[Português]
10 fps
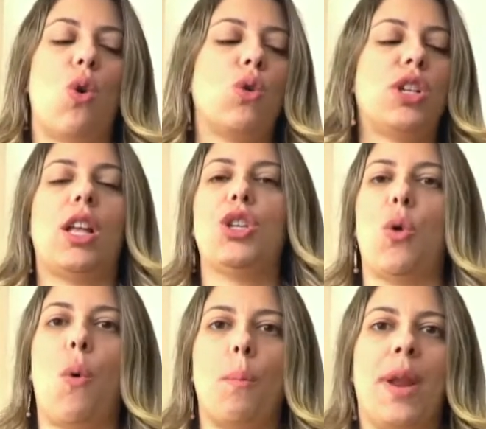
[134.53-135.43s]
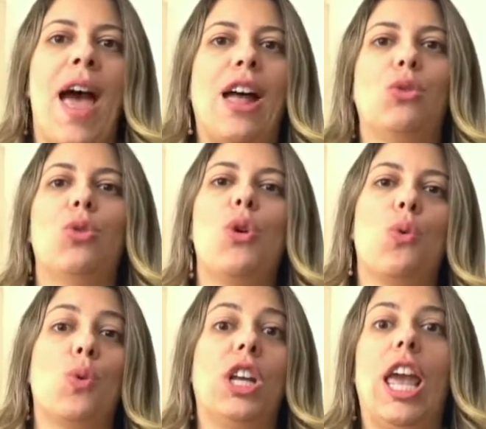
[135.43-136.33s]
onde ela tinha comprado,
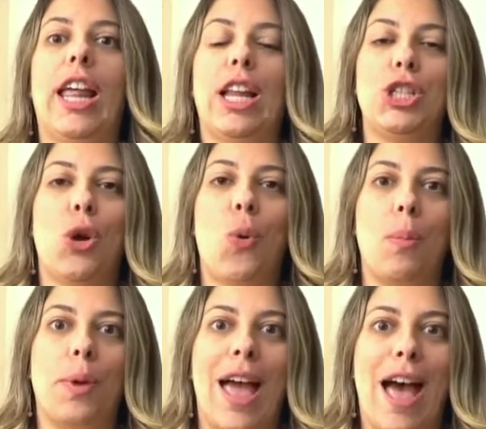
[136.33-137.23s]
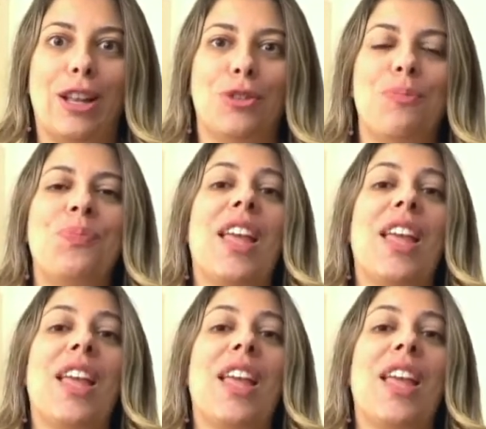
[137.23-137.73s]
com quem ela tinha comprado.